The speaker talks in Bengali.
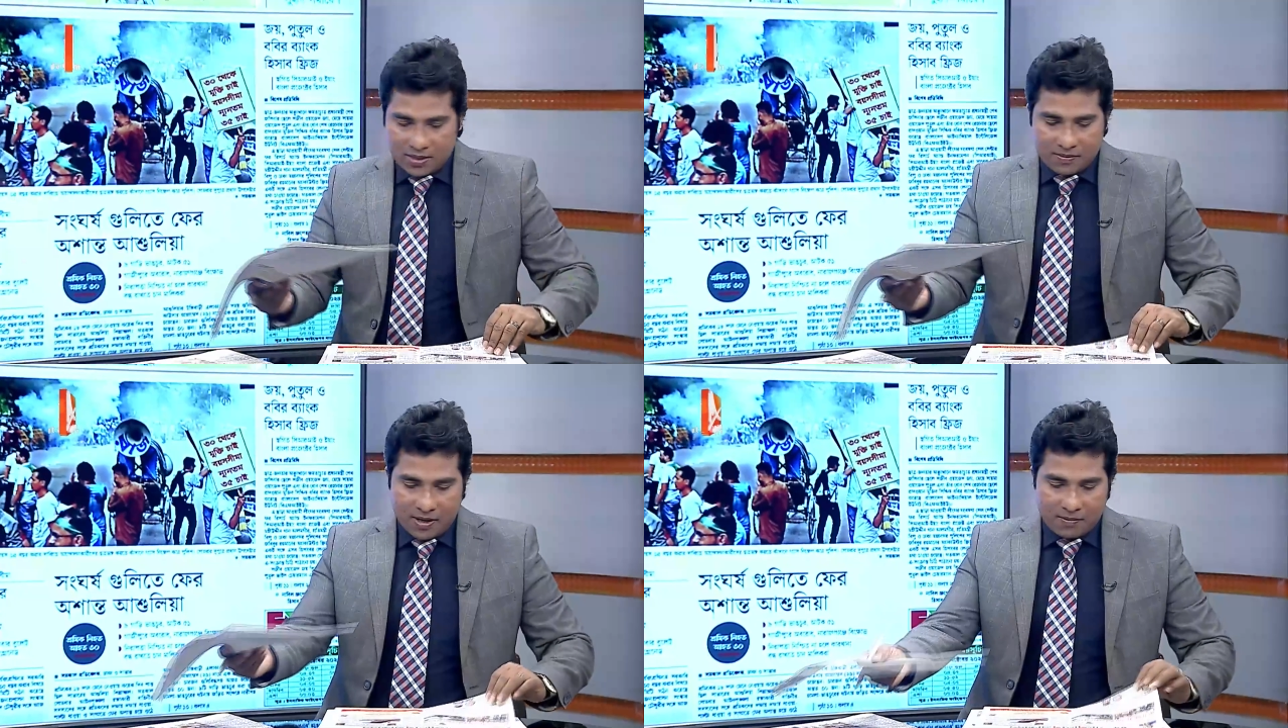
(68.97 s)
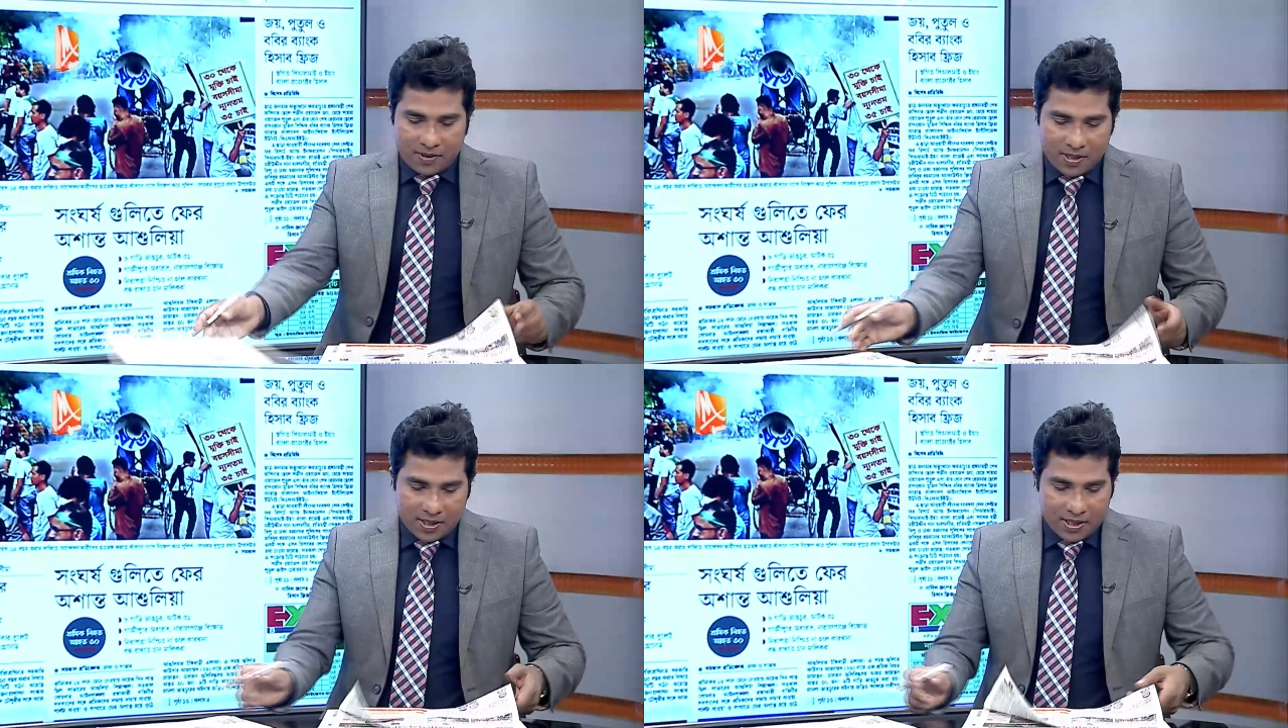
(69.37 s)
দেখছি
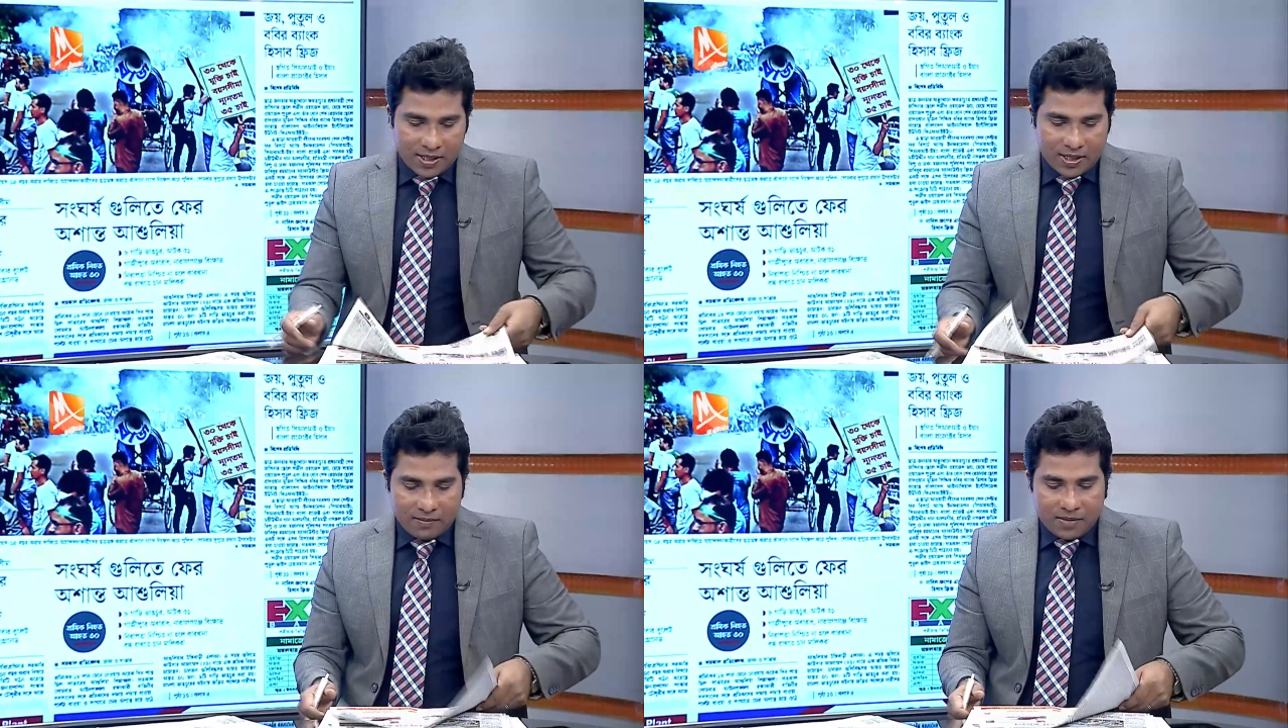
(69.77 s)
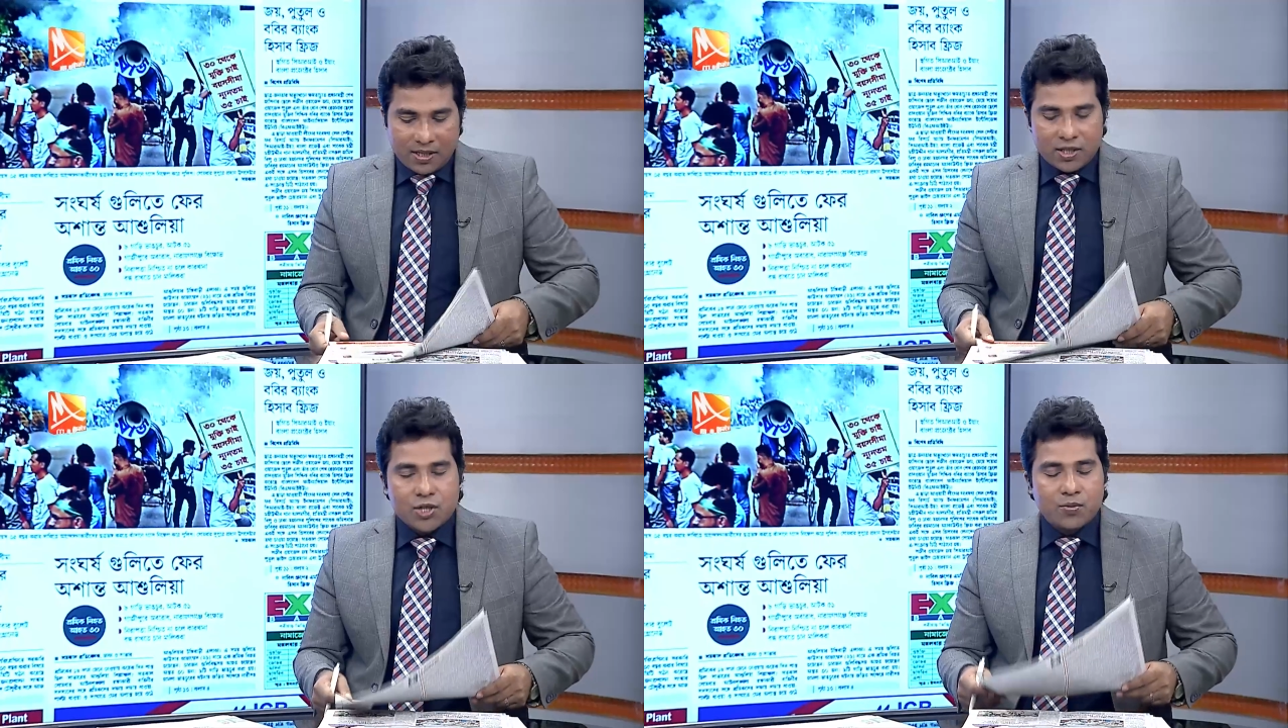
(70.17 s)
বারবার
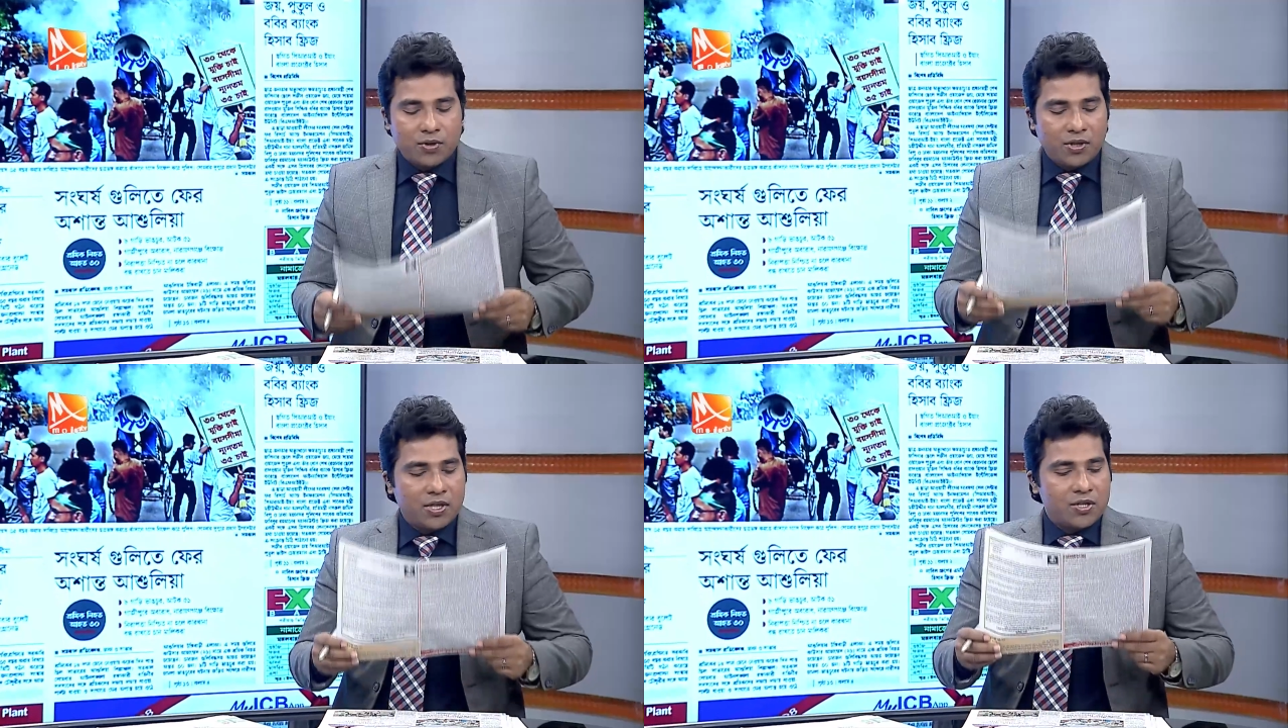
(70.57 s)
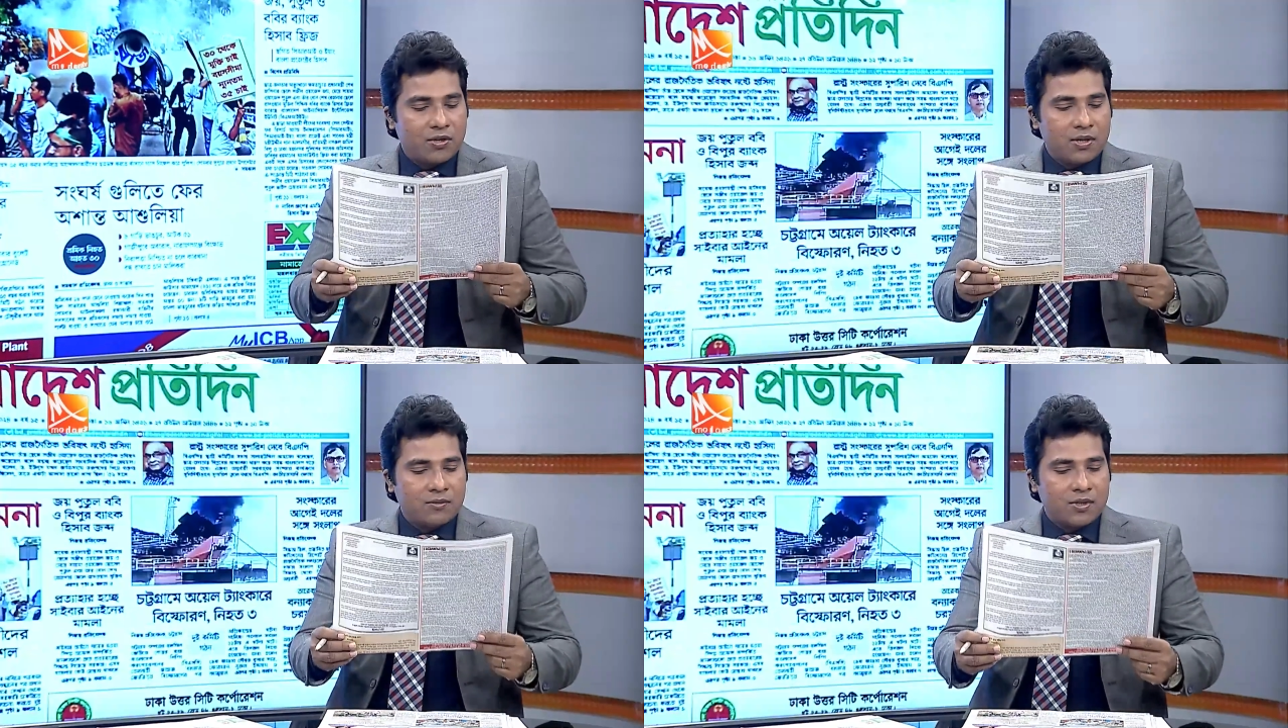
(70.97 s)
বাংলাদেশ প্রতিদিন
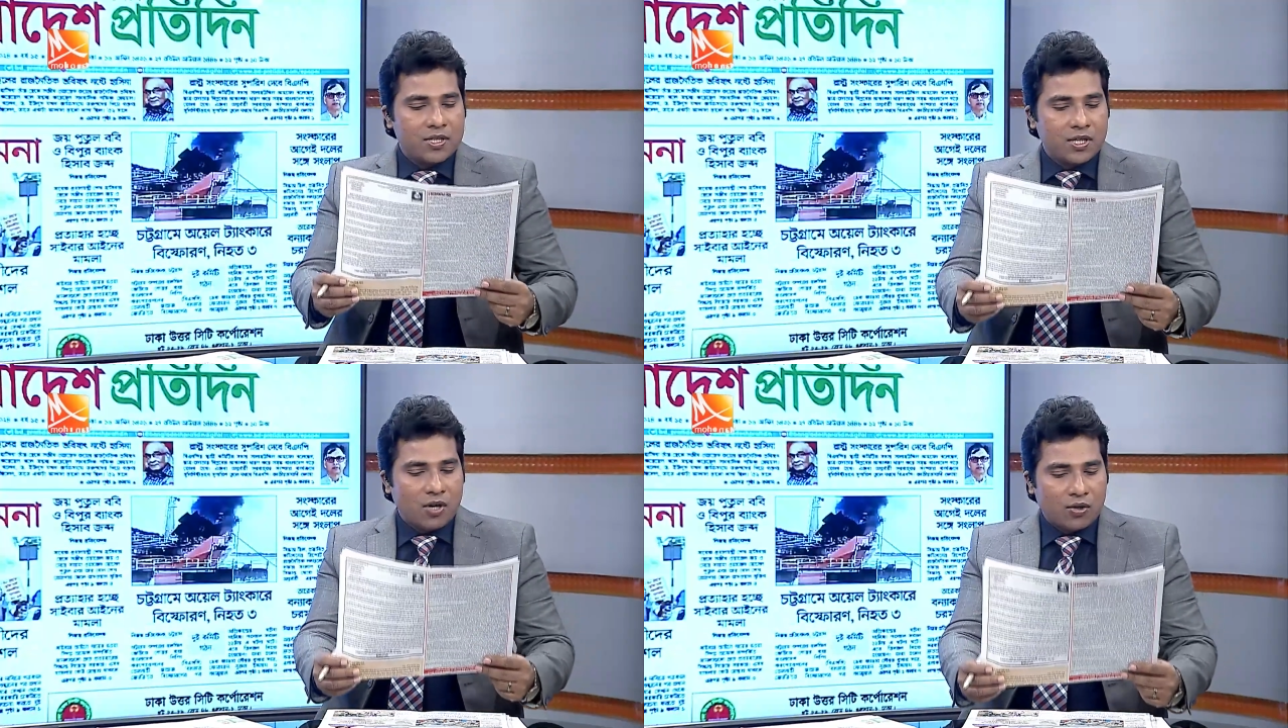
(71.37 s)
শিরোনাম করেছে